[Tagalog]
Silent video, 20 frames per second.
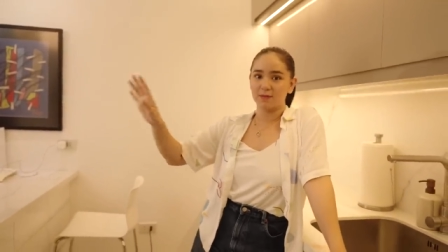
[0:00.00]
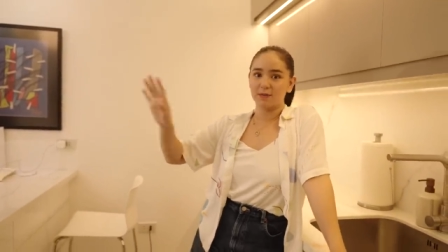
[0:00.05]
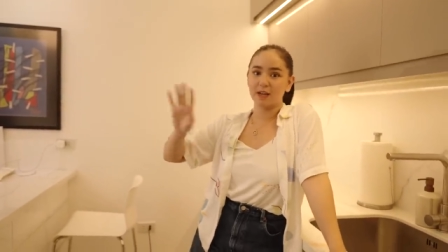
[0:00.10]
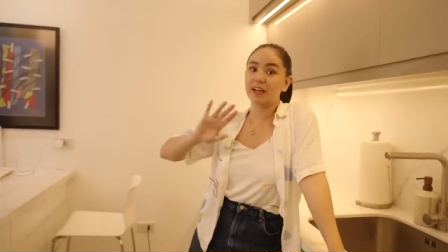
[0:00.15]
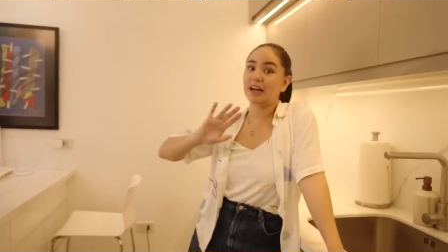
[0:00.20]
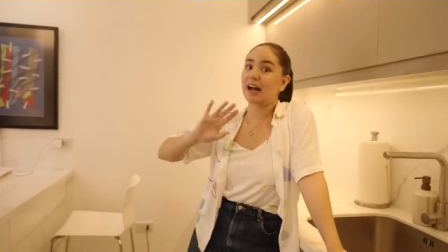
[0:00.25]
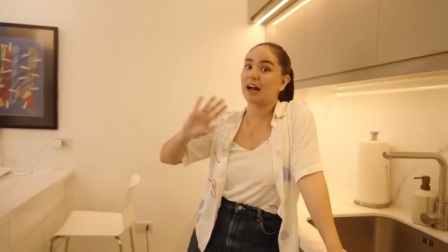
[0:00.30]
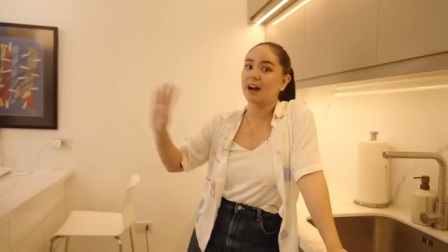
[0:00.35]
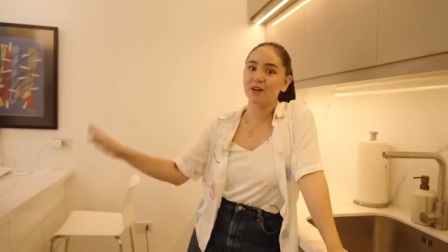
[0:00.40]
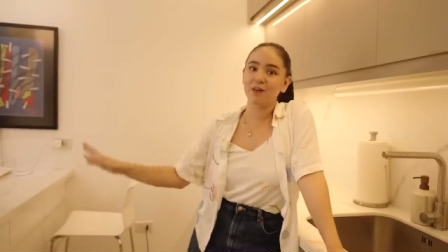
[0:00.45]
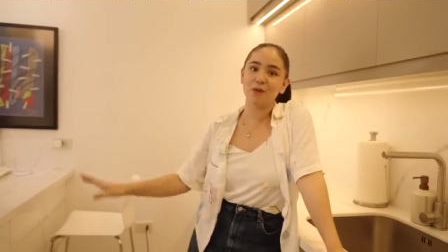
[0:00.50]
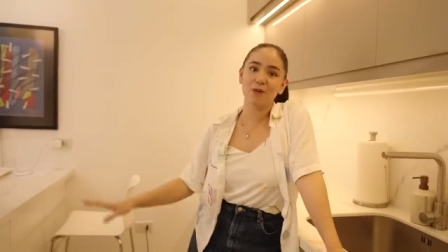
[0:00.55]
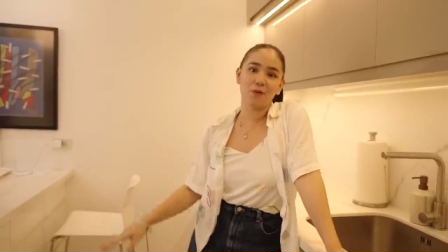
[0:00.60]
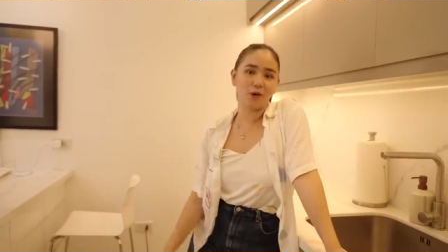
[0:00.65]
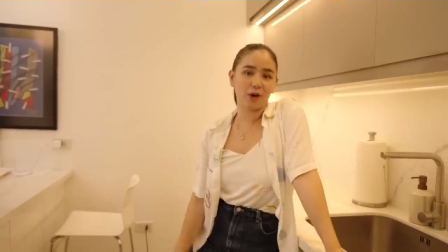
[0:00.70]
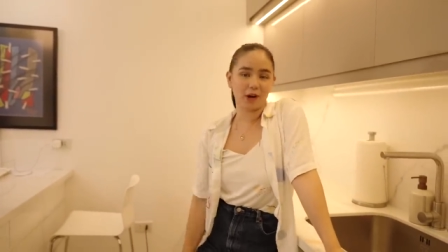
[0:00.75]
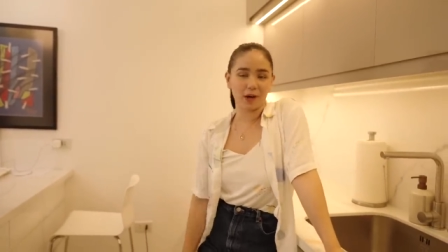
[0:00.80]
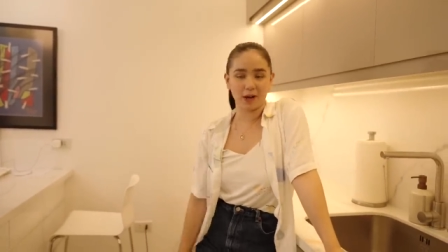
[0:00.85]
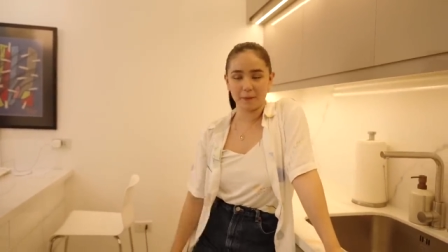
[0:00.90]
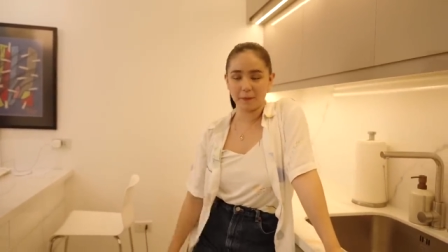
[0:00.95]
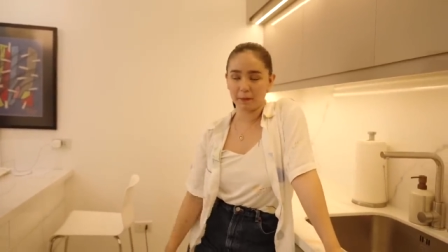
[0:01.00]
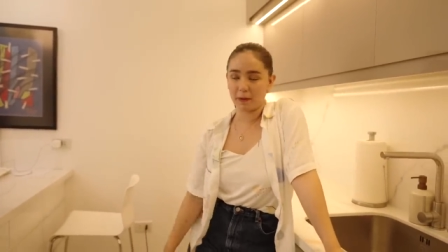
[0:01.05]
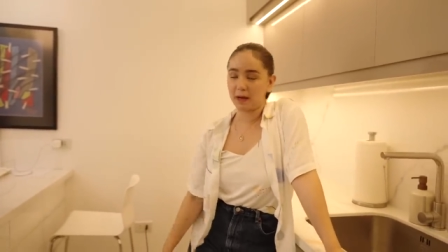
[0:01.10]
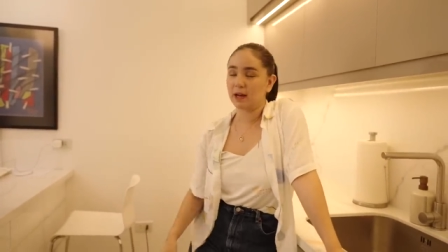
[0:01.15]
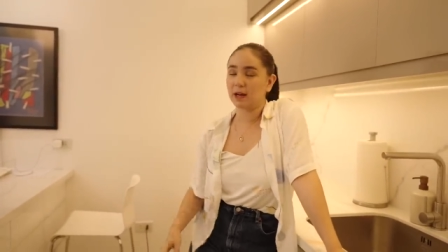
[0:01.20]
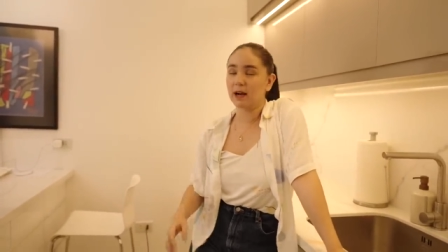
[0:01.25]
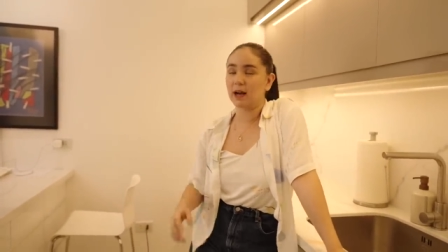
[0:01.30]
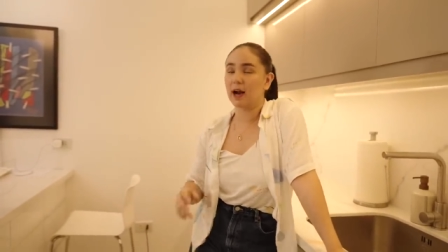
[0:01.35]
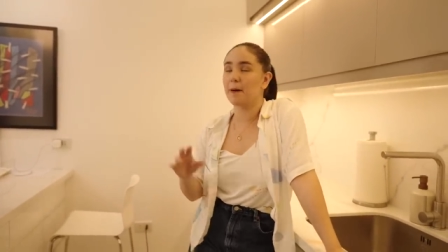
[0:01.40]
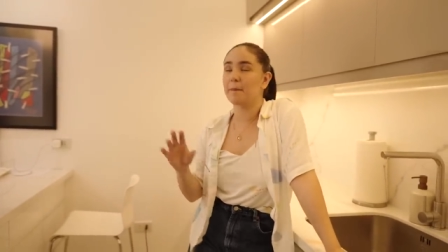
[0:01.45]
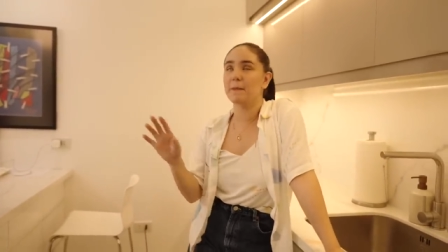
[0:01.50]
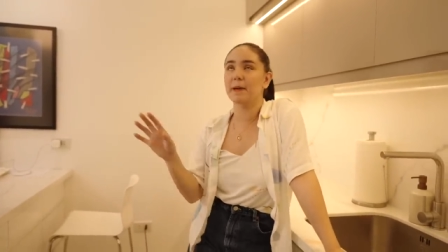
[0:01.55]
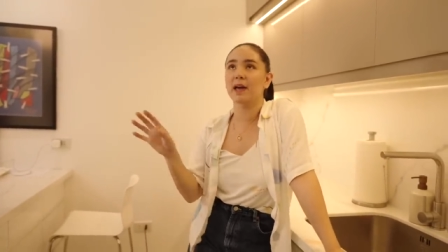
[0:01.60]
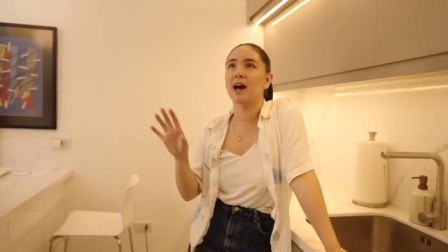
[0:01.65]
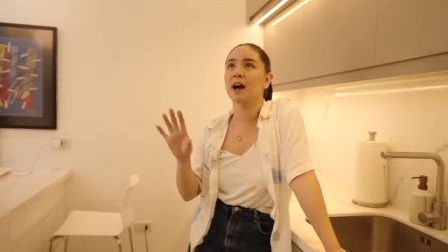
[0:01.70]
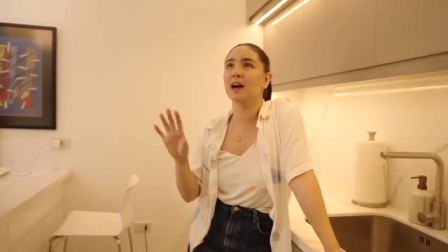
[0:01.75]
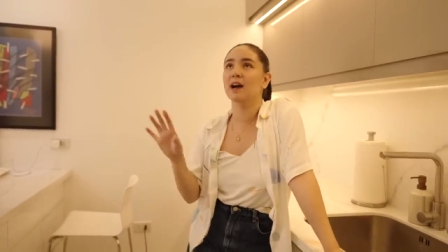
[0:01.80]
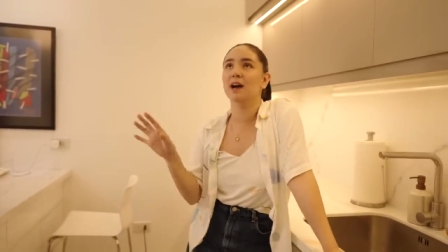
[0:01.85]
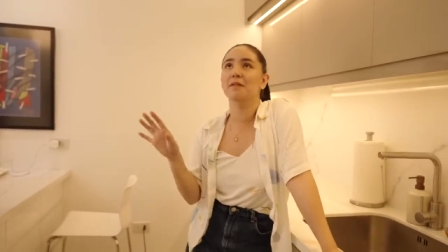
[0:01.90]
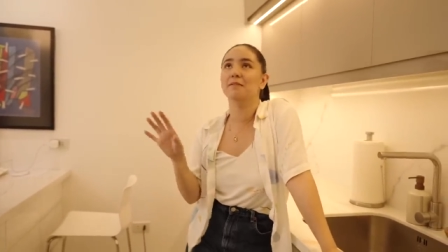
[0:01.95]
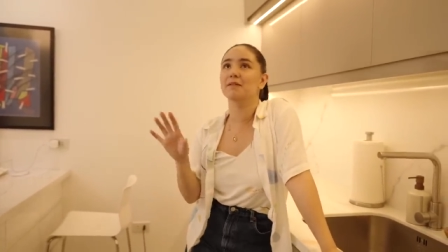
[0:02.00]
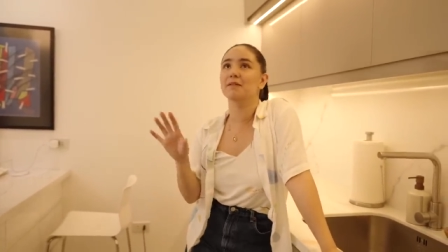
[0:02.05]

Nagkakaraoke kami hanggang